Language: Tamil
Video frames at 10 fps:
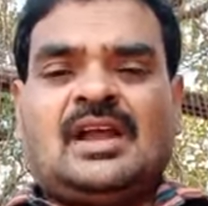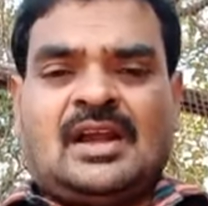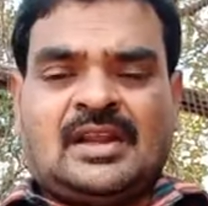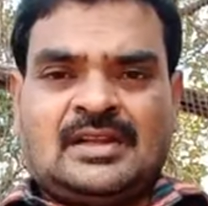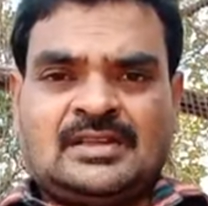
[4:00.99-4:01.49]

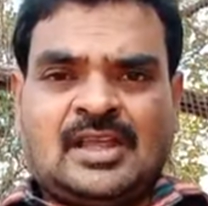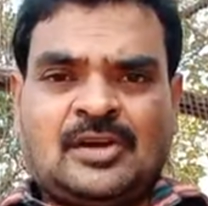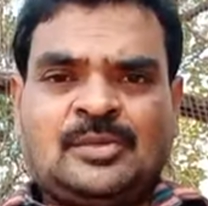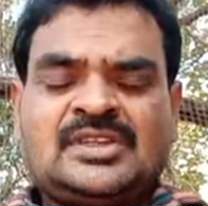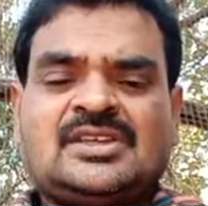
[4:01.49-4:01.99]
ஆனால் நீ
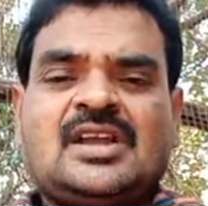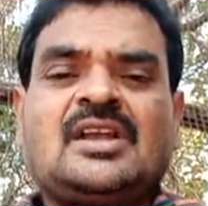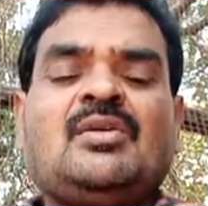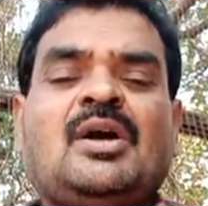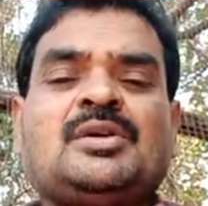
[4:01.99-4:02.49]

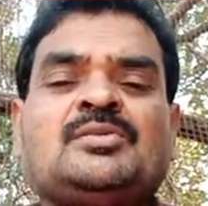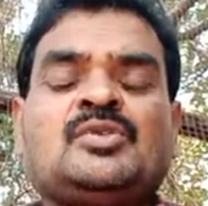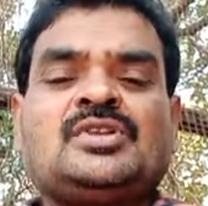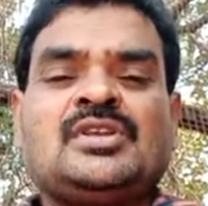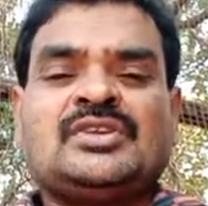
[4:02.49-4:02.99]
தர்மத்துக்காக
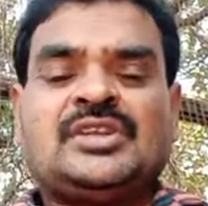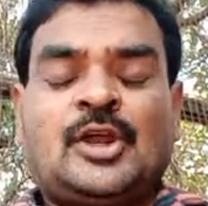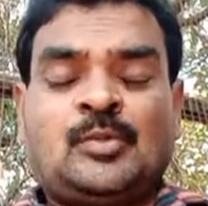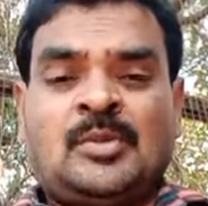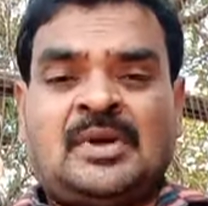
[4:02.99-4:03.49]
வாழும்போது அந்த
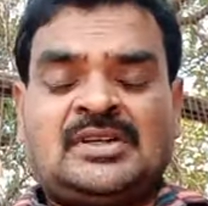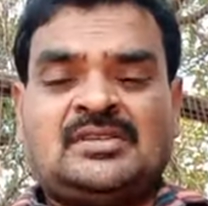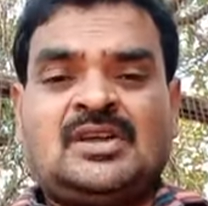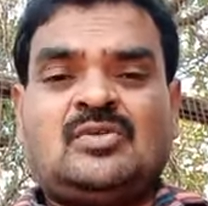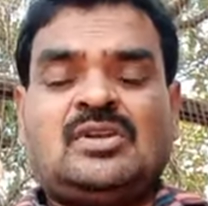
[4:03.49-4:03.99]
தர்மம் மட்டும்தான்